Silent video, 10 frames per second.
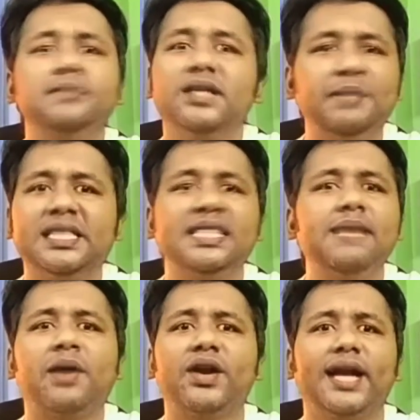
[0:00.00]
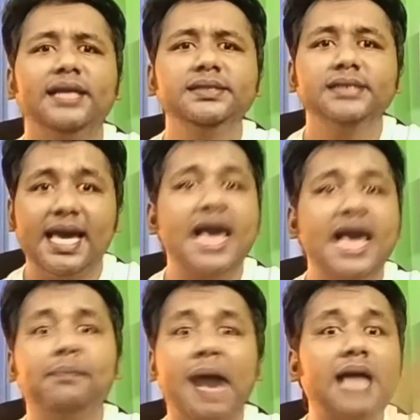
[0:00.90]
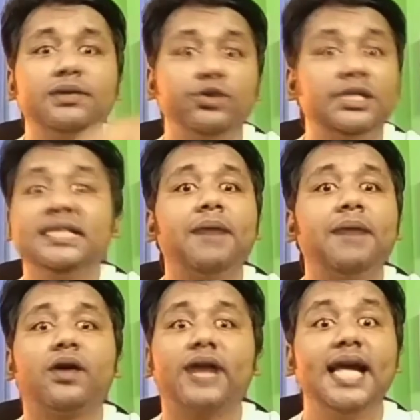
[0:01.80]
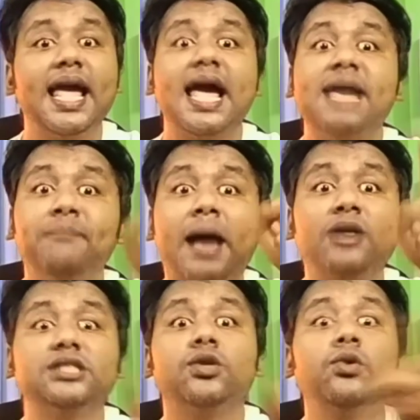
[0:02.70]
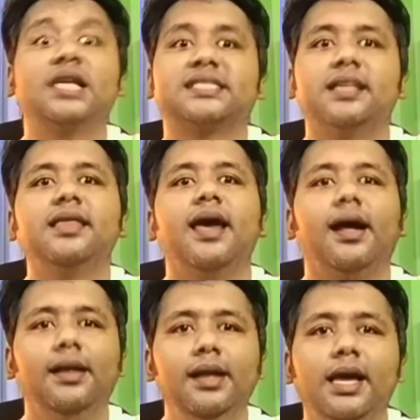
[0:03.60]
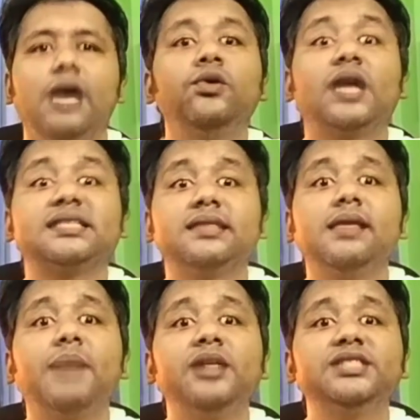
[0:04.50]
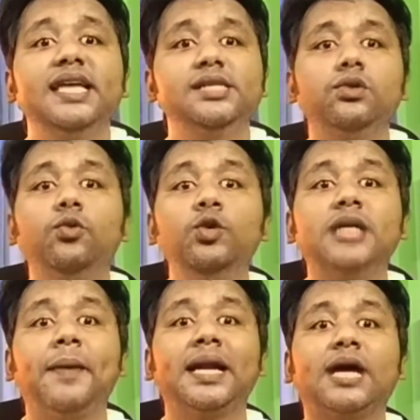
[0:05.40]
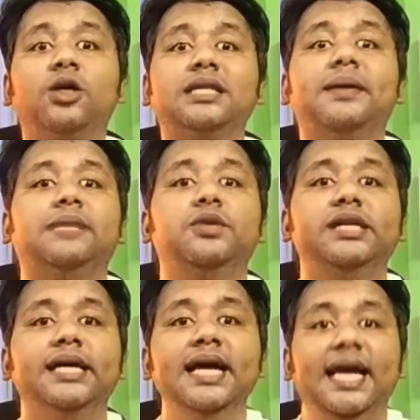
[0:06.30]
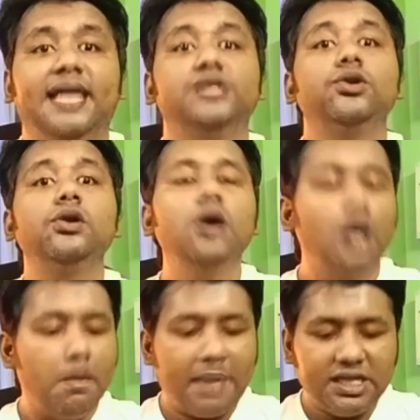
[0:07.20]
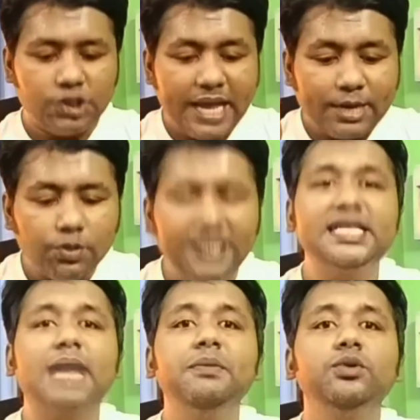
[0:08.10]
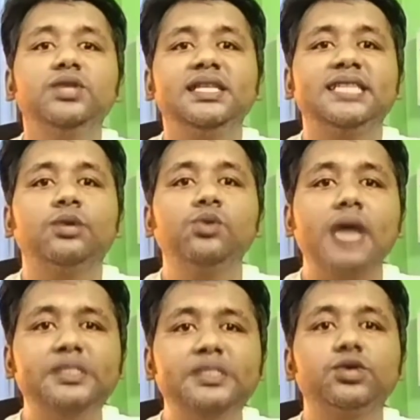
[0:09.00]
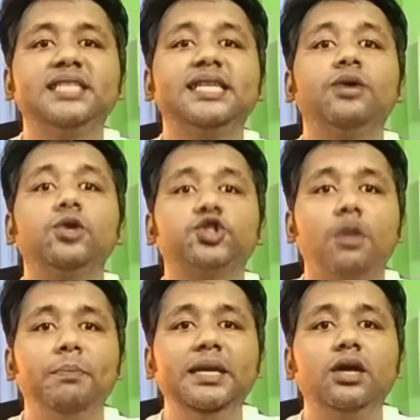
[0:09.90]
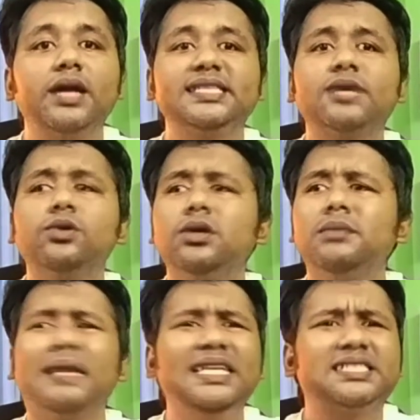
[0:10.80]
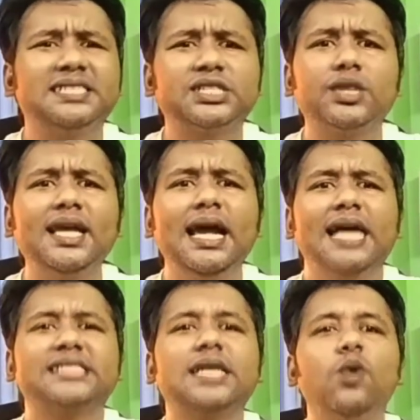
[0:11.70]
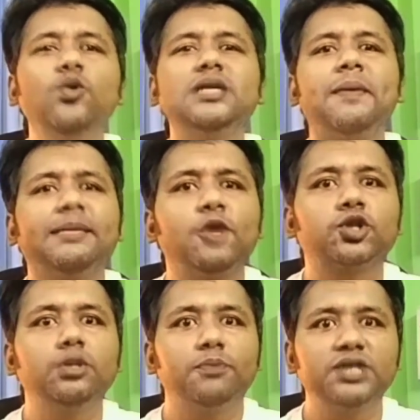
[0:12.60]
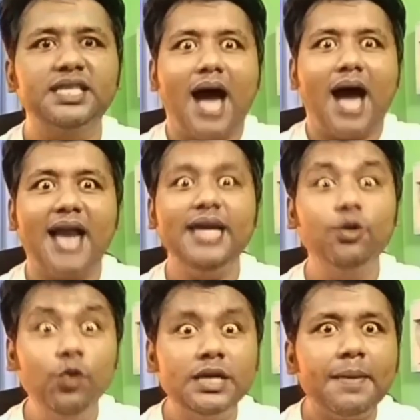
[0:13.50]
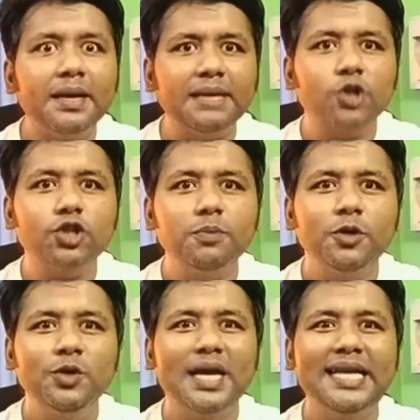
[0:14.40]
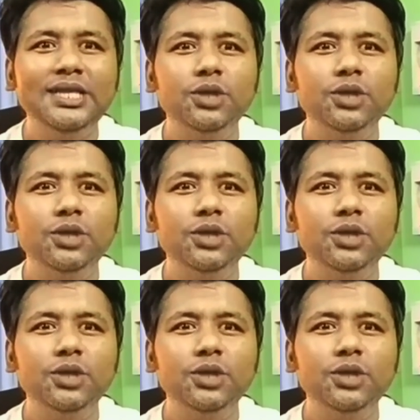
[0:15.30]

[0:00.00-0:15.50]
বিতে দিয়ে বাড়ে নাই এ আর মার ওই দিক দিয়ে বারো নাই এ বার হয়েছে অন্য রাস্তা দিয়া এ অন্য রাস্তাতে বাড়িছে এই জন্য উল্টাপাল্টা কথাবার্তা বলে এই জন্য মানে যে কোনো ইন্টারভিউতে যে কোনো এপিসোডে যে কোনো সম্মিলনে যে কোনো মানে স্টেজ শোতে সে উল্টাপাল্টা বক্তব্য দিতেছে আর এই উল্টাপাল্টা বক্তব্যগুলো কিন্তু